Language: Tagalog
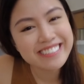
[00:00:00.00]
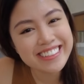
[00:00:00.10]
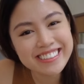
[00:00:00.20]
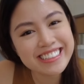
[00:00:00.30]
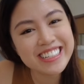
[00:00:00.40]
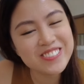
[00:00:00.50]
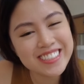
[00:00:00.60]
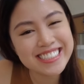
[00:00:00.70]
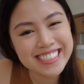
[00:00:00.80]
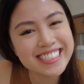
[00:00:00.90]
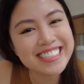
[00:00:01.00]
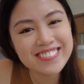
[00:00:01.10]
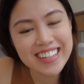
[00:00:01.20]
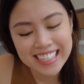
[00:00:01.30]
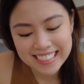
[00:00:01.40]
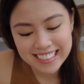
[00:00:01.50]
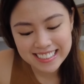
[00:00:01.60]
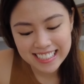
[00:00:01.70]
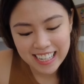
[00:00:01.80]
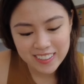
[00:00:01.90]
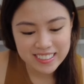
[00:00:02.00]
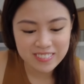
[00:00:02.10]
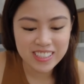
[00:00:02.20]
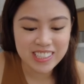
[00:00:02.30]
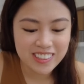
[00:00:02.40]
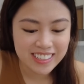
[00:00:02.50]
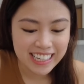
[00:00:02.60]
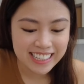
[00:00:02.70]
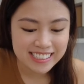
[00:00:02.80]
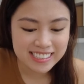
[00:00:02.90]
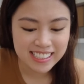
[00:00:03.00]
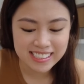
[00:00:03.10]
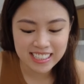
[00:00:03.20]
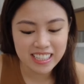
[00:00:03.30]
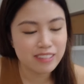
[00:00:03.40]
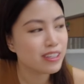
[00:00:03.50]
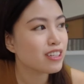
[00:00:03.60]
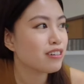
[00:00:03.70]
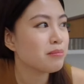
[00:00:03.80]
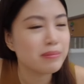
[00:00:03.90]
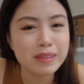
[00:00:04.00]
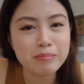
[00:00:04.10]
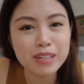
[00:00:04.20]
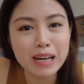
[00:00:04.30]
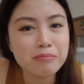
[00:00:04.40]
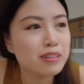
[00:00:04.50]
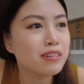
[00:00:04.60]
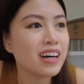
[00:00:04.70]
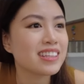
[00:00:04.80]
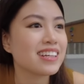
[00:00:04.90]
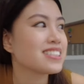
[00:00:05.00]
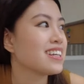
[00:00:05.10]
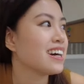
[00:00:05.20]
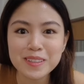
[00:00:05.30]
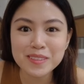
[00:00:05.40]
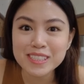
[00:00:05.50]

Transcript: And wag yun na lang pansinin yung mga nagtitilaak na manok, guys. Kasi, ewan ko, nabulabog ko ata sila.